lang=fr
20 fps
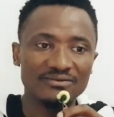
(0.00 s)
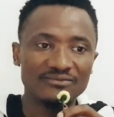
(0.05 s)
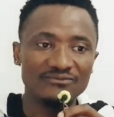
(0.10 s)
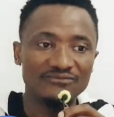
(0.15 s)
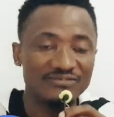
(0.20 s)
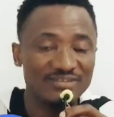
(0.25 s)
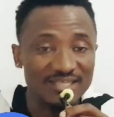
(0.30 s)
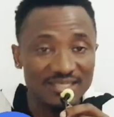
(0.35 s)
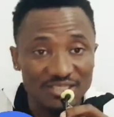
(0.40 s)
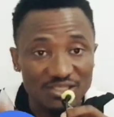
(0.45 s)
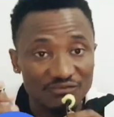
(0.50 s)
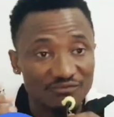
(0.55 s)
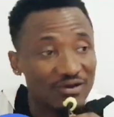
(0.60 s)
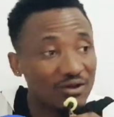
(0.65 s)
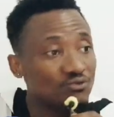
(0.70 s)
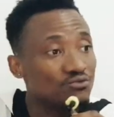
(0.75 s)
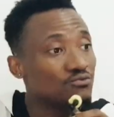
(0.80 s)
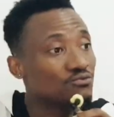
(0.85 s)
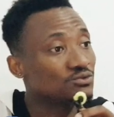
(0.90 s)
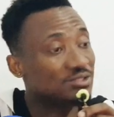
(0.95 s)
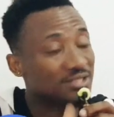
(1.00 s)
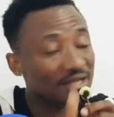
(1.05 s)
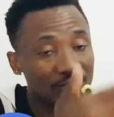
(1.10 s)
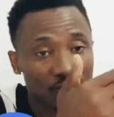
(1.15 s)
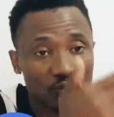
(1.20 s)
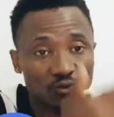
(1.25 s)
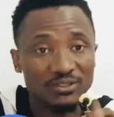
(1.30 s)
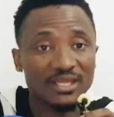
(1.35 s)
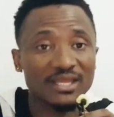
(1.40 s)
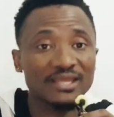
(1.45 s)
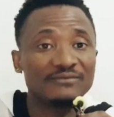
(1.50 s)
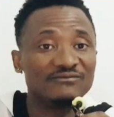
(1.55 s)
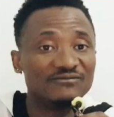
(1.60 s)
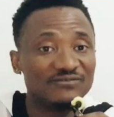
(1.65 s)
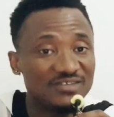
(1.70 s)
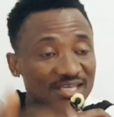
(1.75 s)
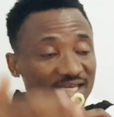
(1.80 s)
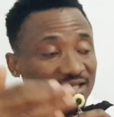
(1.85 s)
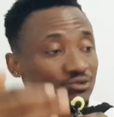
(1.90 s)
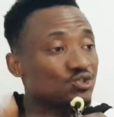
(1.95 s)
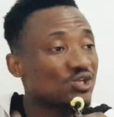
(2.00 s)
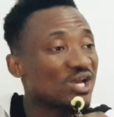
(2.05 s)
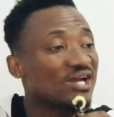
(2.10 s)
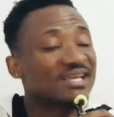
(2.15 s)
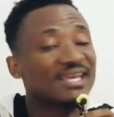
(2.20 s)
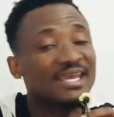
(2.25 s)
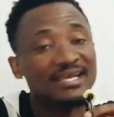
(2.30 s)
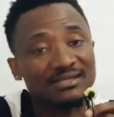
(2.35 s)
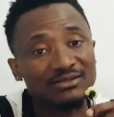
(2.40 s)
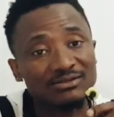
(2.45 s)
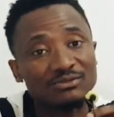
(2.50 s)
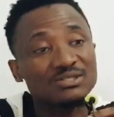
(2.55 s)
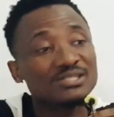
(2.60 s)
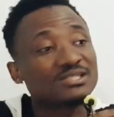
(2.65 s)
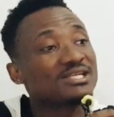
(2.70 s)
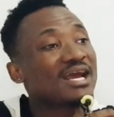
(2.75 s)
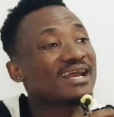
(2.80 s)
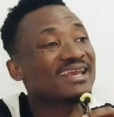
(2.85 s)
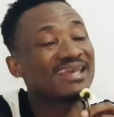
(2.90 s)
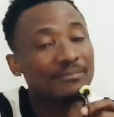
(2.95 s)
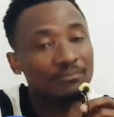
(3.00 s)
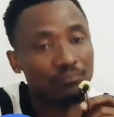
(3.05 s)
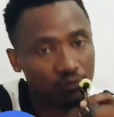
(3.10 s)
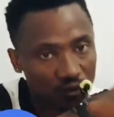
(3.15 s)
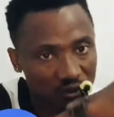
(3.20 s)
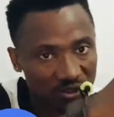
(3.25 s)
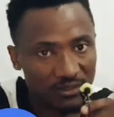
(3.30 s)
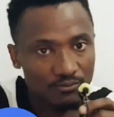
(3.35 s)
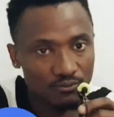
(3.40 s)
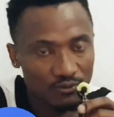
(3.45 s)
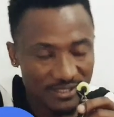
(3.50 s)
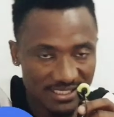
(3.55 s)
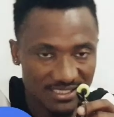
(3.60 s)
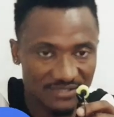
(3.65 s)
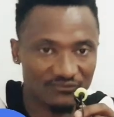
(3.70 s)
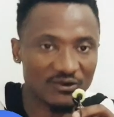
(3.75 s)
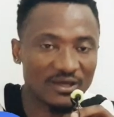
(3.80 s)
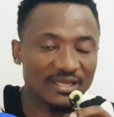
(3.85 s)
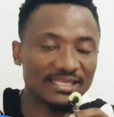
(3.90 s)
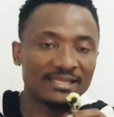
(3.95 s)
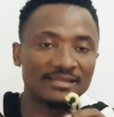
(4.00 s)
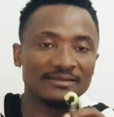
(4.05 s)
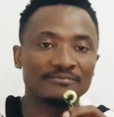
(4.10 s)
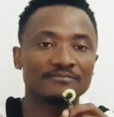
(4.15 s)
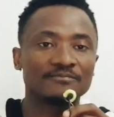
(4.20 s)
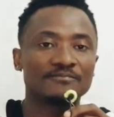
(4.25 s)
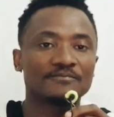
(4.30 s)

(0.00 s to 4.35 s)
Viens, tu vas nous démontrer. Viens, tu tu as quel projet pour les Ivoiriens